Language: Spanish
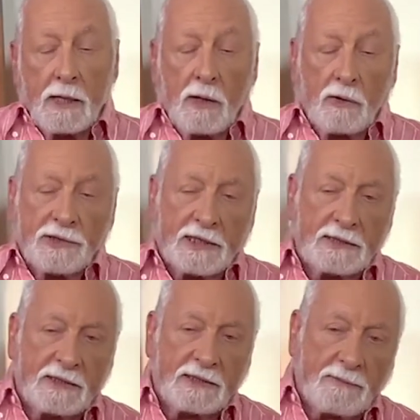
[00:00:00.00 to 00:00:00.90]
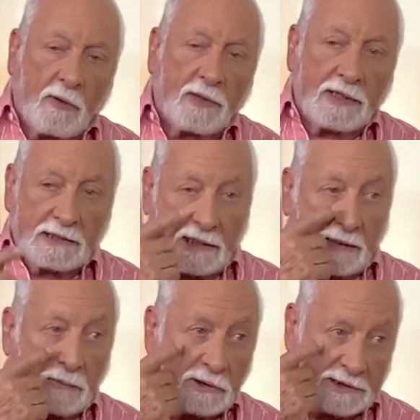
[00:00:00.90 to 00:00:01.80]
Otra gente llama ojeras a
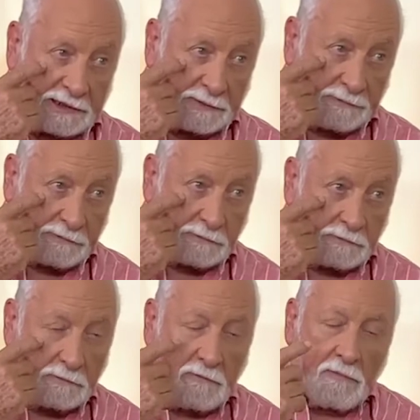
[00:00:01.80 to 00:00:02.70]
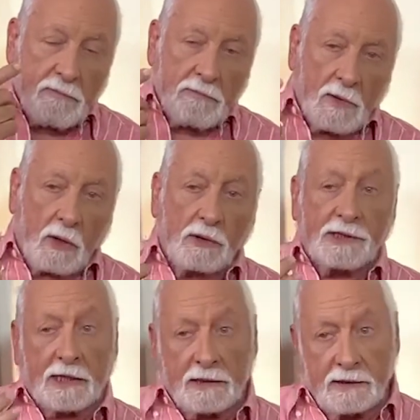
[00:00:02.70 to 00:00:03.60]
las bolsas. Hmm.
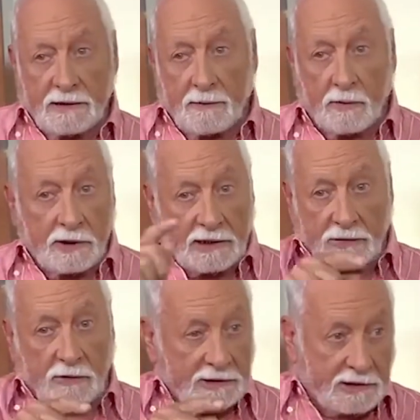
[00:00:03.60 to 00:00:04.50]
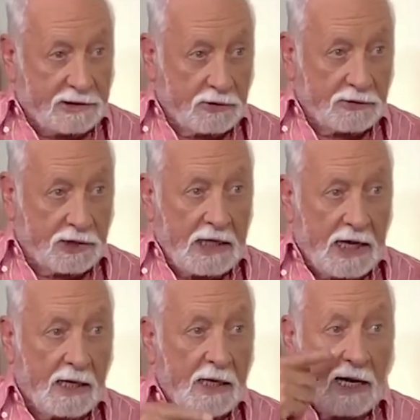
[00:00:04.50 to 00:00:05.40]
Otra gente llama ojeras a lo que este chico
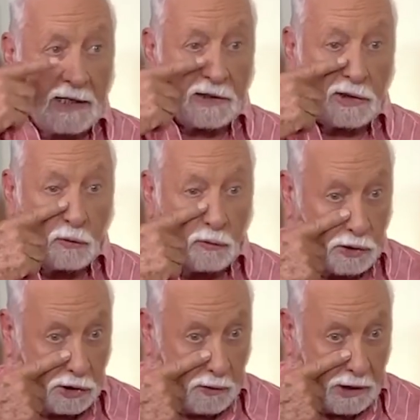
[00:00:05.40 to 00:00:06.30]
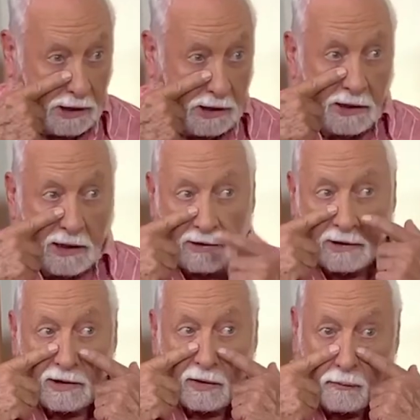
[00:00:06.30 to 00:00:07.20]
tenía, al hmm. tener hundido aquí y al
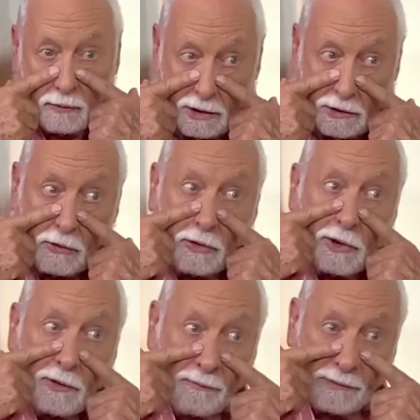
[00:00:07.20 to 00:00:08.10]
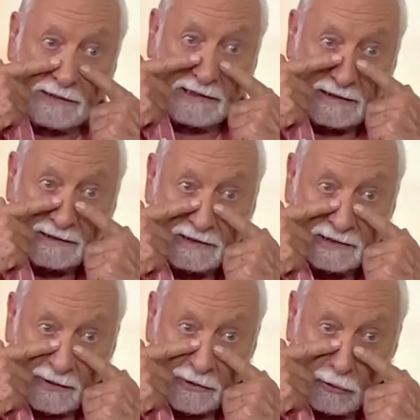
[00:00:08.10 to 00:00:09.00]
tener un hundido, pues da esa
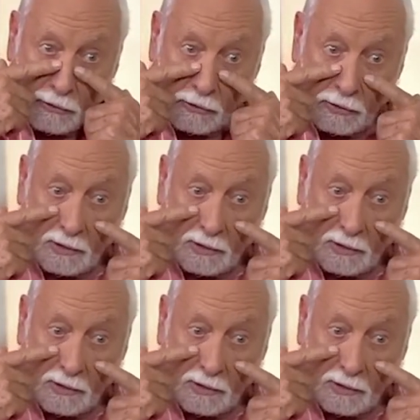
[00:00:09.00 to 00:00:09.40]
sensación